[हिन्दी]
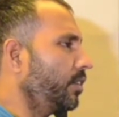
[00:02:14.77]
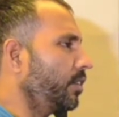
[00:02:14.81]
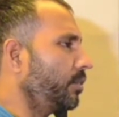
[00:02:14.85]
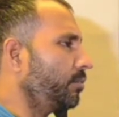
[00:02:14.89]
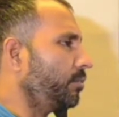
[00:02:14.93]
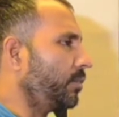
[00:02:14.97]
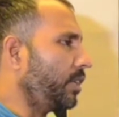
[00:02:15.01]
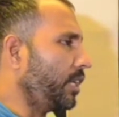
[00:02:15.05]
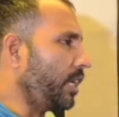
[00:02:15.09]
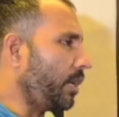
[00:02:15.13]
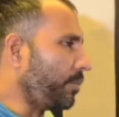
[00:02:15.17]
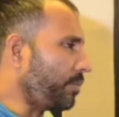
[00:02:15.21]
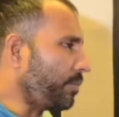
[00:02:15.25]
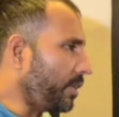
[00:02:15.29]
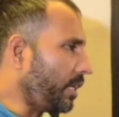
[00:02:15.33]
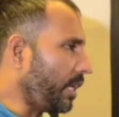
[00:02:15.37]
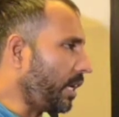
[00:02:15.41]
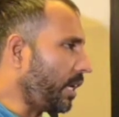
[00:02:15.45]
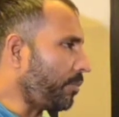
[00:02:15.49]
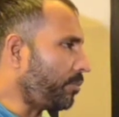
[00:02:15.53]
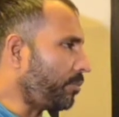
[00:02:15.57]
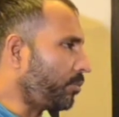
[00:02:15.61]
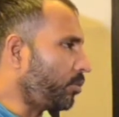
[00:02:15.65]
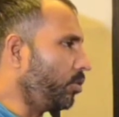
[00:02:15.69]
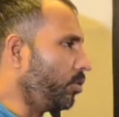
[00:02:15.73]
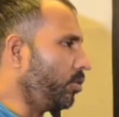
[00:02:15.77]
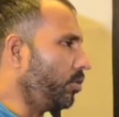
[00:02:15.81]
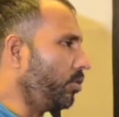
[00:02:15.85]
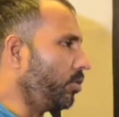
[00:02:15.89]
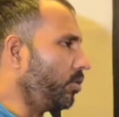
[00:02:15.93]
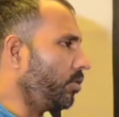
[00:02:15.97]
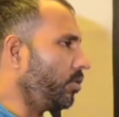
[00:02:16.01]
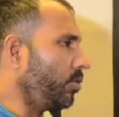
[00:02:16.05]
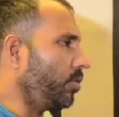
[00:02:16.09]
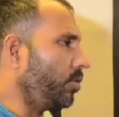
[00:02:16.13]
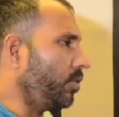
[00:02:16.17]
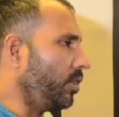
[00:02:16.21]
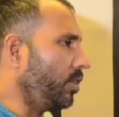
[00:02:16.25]
मैं अपने आप को
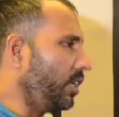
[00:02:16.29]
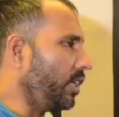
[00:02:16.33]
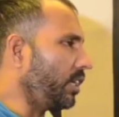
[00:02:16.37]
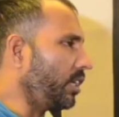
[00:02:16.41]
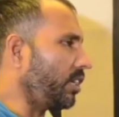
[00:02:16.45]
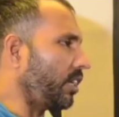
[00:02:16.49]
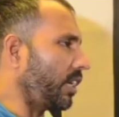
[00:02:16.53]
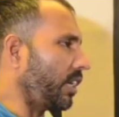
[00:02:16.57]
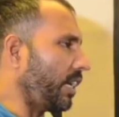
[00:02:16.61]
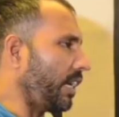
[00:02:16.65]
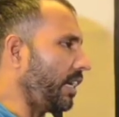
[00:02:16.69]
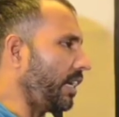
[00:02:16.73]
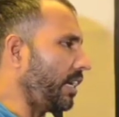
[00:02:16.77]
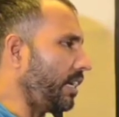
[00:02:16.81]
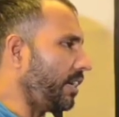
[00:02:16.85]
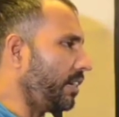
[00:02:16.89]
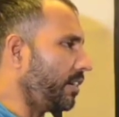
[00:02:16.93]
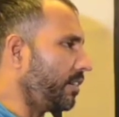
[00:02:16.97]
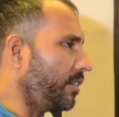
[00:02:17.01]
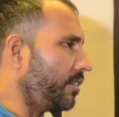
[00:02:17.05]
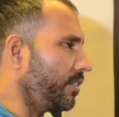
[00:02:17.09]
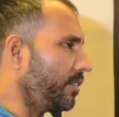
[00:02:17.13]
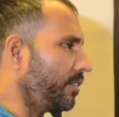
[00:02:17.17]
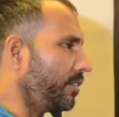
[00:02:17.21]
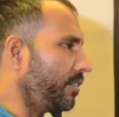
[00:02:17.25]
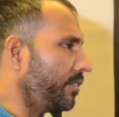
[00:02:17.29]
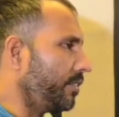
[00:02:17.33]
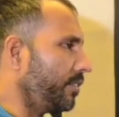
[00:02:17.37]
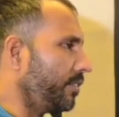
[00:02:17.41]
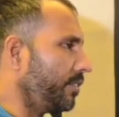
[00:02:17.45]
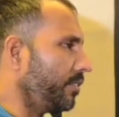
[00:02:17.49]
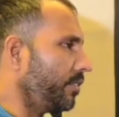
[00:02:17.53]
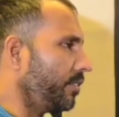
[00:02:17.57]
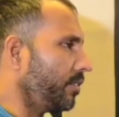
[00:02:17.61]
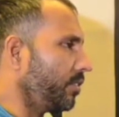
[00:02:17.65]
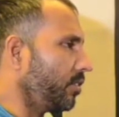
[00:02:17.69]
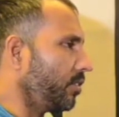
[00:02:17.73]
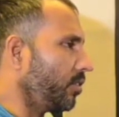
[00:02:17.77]
लेकर आया
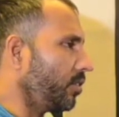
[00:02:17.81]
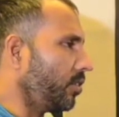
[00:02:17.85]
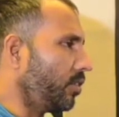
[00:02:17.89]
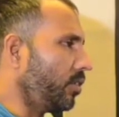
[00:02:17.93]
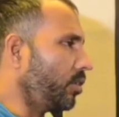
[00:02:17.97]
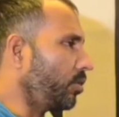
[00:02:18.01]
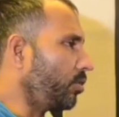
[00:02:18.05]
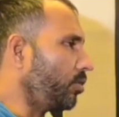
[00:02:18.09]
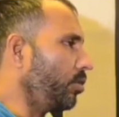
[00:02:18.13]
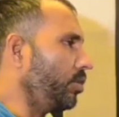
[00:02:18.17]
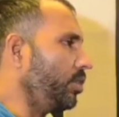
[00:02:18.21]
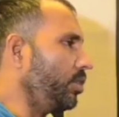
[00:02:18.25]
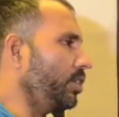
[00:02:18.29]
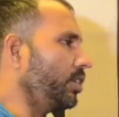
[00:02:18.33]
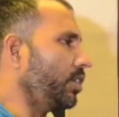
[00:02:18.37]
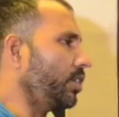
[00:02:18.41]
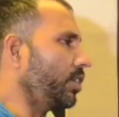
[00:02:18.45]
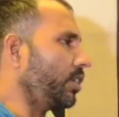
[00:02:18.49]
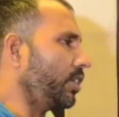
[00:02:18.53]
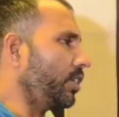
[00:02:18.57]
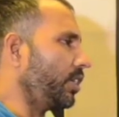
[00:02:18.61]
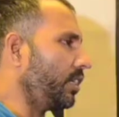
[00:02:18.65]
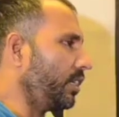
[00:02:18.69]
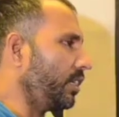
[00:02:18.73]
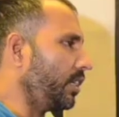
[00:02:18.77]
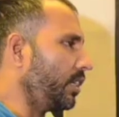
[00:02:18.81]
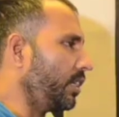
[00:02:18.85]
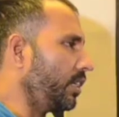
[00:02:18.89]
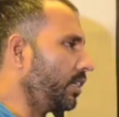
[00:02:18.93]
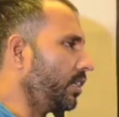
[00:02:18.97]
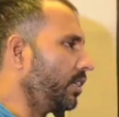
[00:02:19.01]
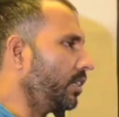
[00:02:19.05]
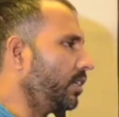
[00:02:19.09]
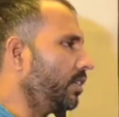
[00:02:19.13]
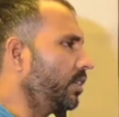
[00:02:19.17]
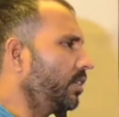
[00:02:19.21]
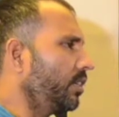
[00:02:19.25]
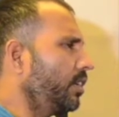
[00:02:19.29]
और कोई रीज़न नहीं है
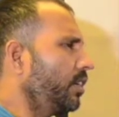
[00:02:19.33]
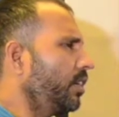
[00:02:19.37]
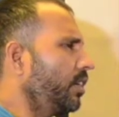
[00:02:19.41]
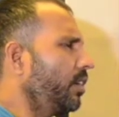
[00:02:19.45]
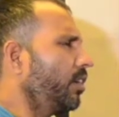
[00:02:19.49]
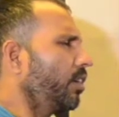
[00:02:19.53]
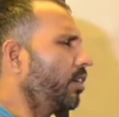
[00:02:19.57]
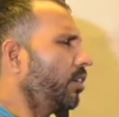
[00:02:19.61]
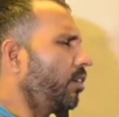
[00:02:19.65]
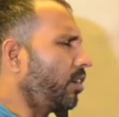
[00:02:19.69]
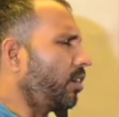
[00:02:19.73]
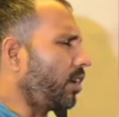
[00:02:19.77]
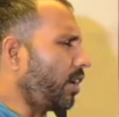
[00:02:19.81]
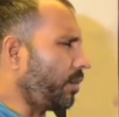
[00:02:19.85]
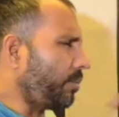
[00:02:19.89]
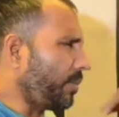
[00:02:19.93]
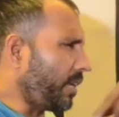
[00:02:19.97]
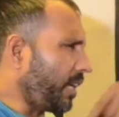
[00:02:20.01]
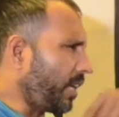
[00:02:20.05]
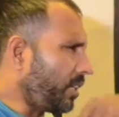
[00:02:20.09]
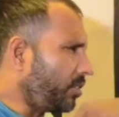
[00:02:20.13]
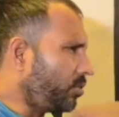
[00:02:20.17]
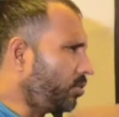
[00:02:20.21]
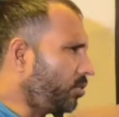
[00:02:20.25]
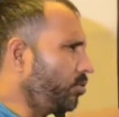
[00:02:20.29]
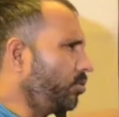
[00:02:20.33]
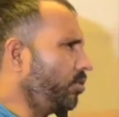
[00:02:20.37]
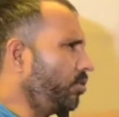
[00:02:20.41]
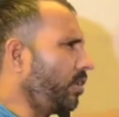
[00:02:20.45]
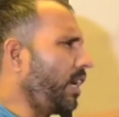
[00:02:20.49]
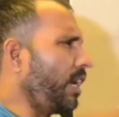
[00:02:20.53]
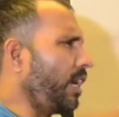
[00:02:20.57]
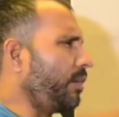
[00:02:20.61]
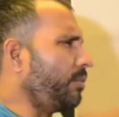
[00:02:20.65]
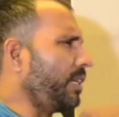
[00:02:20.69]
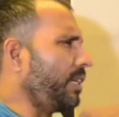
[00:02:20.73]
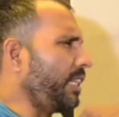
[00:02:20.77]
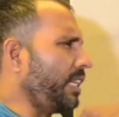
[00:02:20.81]
और हमारा जुनून
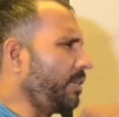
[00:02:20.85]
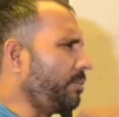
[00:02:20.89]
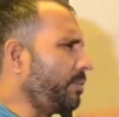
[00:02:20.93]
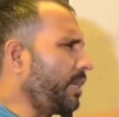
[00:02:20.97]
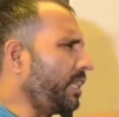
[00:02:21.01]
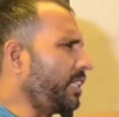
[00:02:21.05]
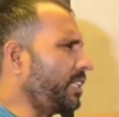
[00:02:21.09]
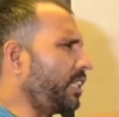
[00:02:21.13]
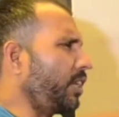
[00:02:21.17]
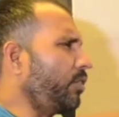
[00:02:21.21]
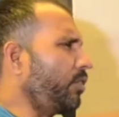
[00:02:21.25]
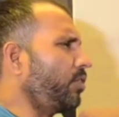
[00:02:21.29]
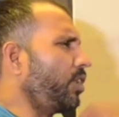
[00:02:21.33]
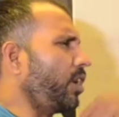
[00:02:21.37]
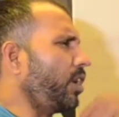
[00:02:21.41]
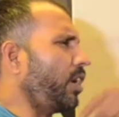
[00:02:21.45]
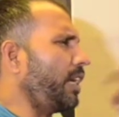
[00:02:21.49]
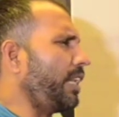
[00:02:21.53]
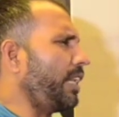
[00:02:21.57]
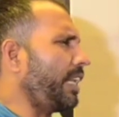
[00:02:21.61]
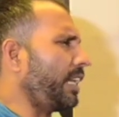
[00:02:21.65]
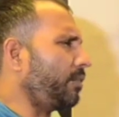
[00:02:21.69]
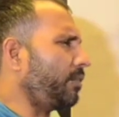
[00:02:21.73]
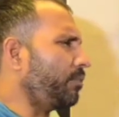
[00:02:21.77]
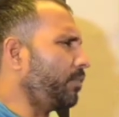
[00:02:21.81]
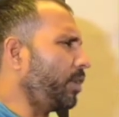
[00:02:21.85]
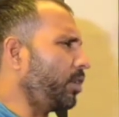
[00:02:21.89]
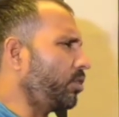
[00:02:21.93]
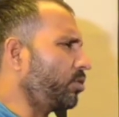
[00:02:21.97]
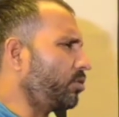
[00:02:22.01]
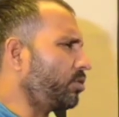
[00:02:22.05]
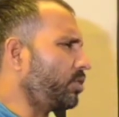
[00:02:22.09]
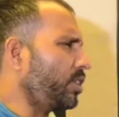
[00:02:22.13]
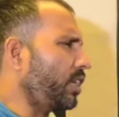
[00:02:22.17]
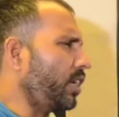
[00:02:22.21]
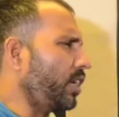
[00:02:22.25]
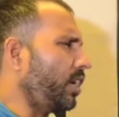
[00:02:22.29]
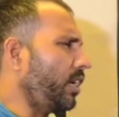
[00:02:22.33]
है मैं ये मानता हूँ कि हर एक
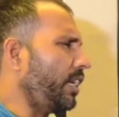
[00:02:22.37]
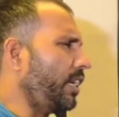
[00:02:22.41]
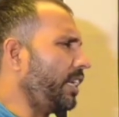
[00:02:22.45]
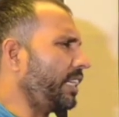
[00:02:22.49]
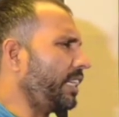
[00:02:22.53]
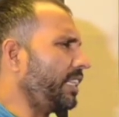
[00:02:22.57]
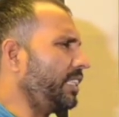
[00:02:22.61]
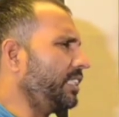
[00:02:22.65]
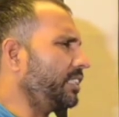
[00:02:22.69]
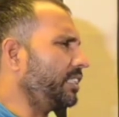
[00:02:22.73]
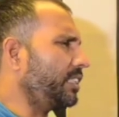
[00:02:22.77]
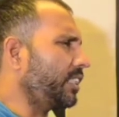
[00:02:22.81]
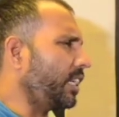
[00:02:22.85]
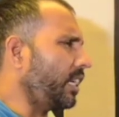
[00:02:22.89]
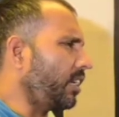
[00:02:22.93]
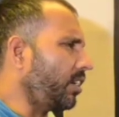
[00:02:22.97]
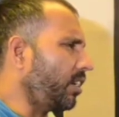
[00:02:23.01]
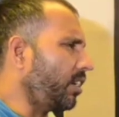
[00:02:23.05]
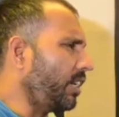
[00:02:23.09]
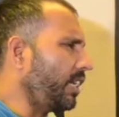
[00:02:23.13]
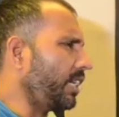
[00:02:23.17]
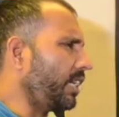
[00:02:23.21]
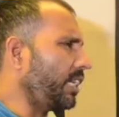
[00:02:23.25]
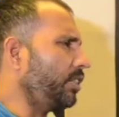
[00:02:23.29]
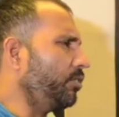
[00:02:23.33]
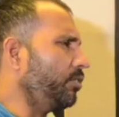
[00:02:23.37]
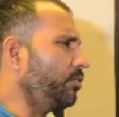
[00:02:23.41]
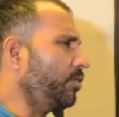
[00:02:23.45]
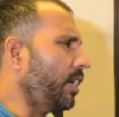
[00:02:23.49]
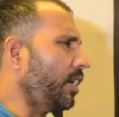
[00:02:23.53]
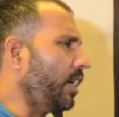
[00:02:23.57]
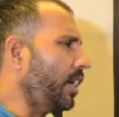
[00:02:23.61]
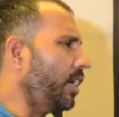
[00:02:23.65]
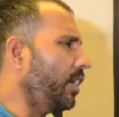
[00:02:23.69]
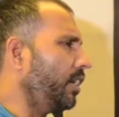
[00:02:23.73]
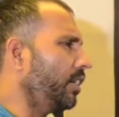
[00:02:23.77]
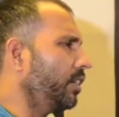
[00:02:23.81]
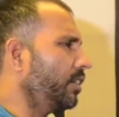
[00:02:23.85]
मनुष्य हर एक इंसान हर एक युवा
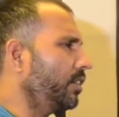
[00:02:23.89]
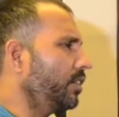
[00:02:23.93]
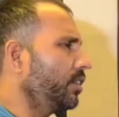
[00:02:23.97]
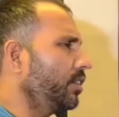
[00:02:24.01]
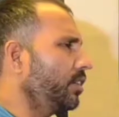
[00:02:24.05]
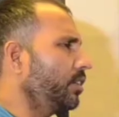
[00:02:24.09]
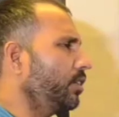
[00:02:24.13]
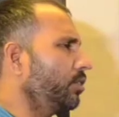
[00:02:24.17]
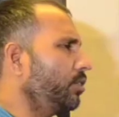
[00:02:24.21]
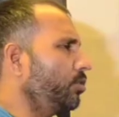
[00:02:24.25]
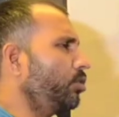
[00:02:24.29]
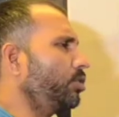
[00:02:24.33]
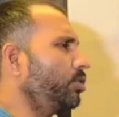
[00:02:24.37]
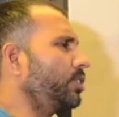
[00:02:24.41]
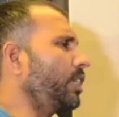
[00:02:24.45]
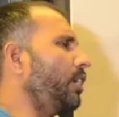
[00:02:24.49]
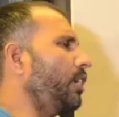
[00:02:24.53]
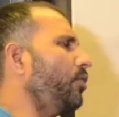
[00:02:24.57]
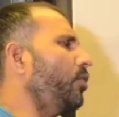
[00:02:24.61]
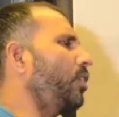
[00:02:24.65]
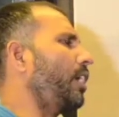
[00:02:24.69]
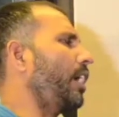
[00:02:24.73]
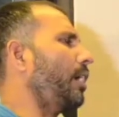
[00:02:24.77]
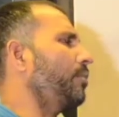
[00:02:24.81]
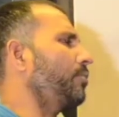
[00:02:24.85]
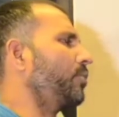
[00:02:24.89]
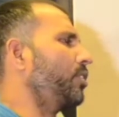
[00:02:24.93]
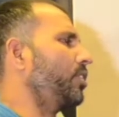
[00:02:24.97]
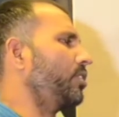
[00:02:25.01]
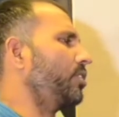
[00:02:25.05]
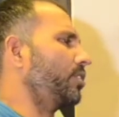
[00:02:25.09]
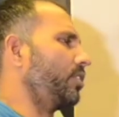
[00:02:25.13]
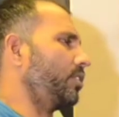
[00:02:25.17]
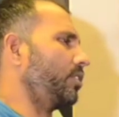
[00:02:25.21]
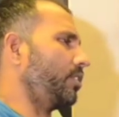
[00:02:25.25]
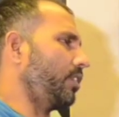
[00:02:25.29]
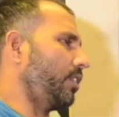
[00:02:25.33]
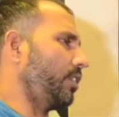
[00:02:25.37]
जो चाहे वो काम कर
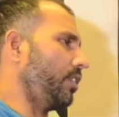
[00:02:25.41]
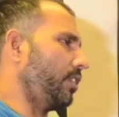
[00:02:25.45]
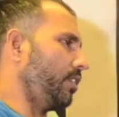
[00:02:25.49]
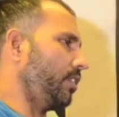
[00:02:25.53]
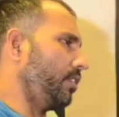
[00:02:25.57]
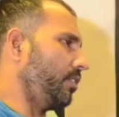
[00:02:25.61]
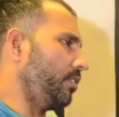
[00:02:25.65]
सकता है